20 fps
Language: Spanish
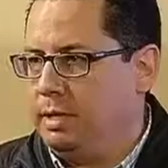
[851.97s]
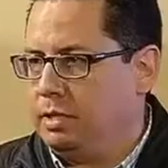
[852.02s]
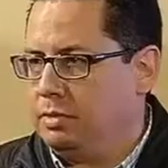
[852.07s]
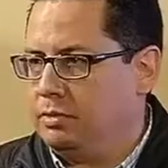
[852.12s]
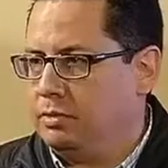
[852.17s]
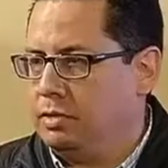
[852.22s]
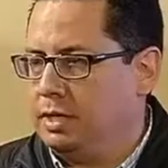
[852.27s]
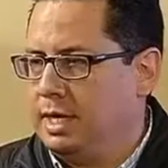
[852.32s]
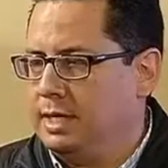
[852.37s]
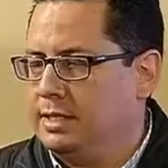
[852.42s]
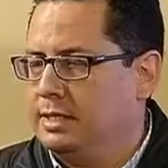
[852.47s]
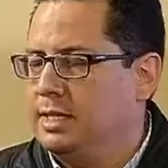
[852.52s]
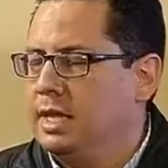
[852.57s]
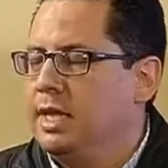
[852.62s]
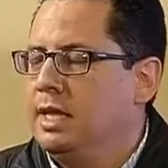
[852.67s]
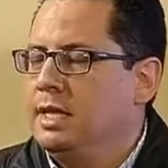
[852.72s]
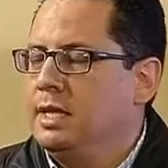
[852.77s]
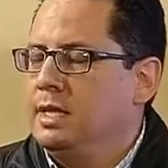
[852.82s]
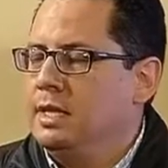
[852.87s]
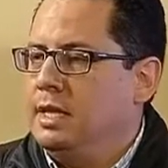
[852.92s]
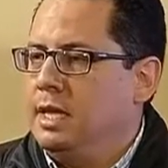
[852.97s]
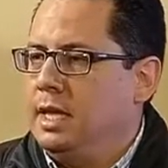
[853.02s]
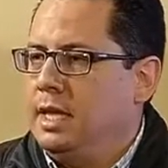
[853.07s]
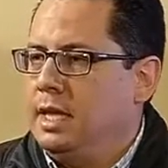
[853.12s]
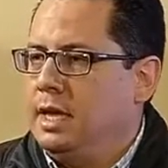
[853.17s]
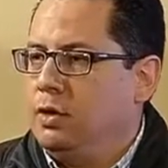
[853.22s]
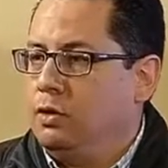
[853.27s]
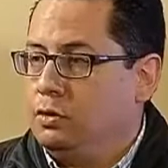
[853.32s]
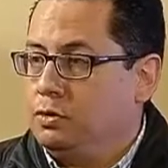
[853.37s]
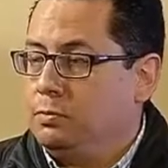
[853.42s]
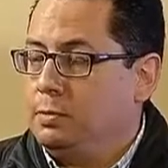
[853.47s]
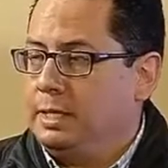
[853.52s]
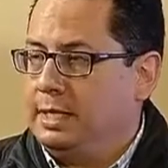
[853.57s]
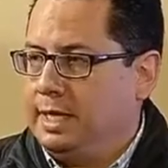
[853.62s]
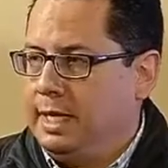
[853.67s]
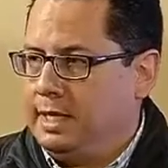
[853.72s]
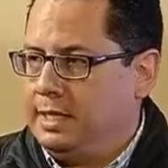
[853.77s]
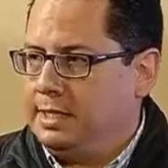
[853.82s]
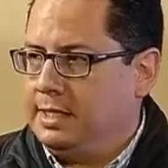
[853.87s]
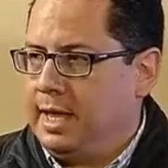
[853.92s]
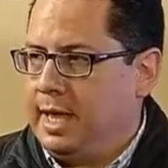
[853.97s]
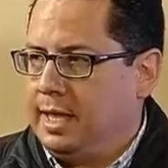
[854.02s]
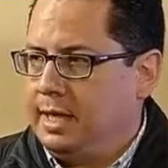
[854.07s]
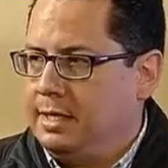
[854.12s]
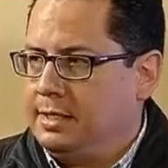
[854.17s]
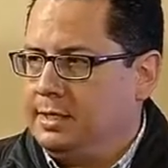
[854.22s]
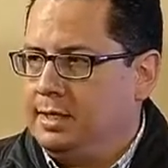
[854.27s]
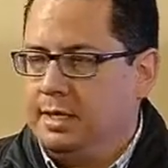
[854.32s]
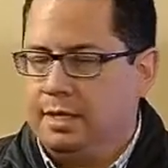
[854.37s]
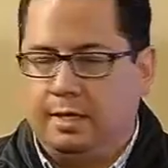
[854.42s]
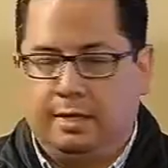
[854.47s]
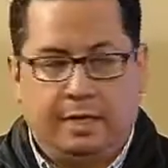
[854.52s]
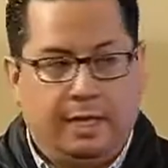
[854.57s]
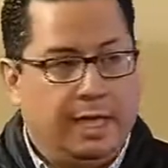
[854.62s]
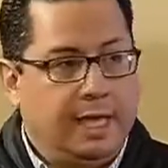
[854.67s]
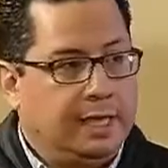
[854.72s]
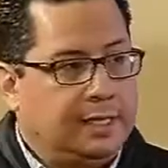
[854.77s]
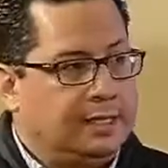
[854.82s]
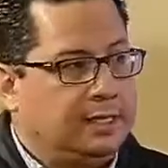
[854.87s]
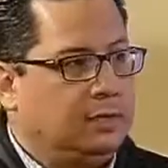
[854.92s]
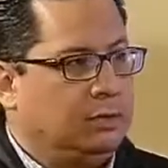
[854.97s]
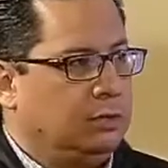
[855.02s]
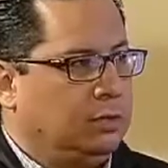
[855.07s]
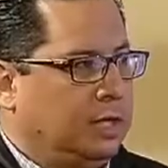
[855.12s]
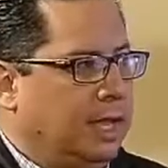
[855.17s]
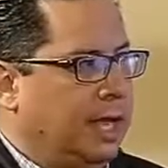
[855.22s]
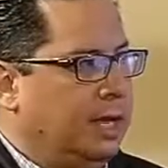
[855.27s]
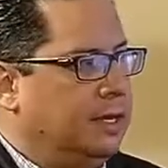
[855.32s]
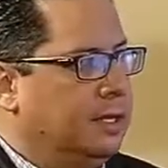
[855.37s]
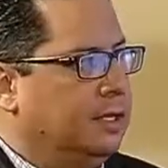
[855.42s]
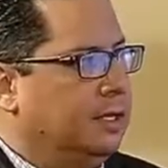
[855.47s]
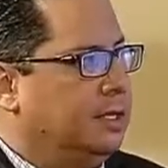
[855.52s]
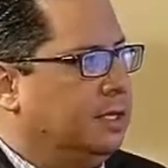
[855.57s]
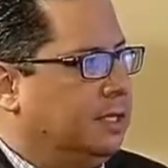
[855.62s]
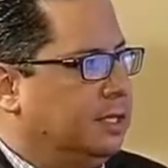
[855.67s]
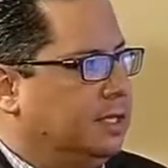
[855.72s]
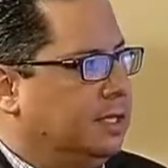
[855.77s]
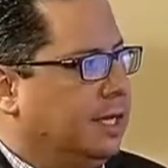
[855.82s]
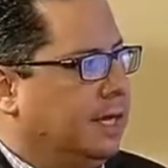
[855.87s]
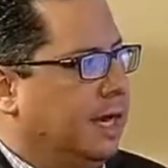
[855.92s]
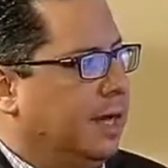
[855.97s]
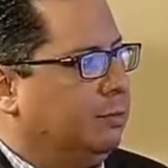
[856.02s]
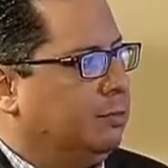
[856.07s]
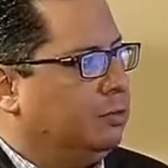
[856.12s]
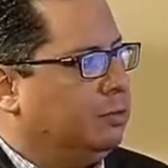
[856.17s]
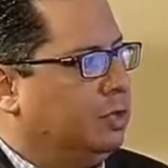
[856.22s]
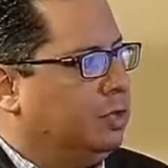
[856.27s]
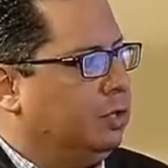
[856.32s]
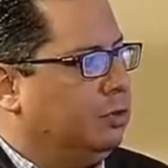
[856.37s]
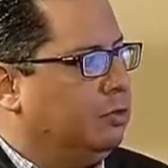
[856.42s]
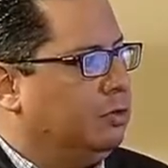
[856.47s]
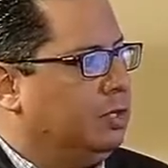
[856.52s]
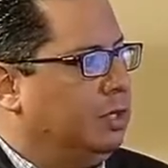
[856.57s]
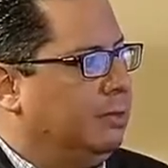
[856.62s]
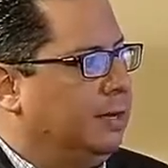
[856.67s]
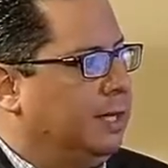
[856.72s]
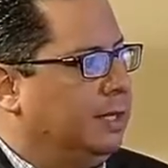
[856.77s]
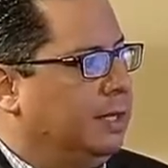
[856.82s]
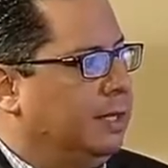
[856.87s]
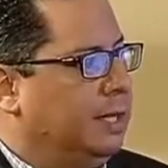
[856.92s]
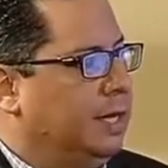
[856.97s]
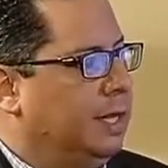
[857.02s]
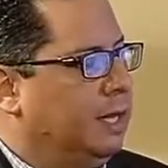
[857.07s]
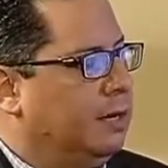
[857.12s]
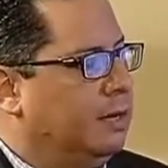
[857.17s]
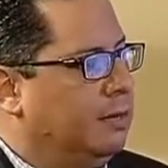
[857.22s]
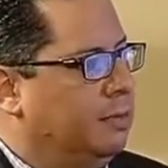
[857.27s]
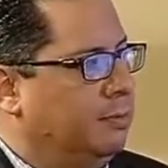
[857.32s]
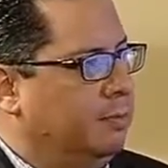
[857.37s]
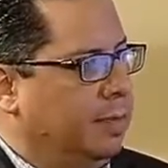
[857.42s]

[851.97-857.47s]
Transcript: personas eh, hospitalizadas. De ese total llegamos inclusive a tener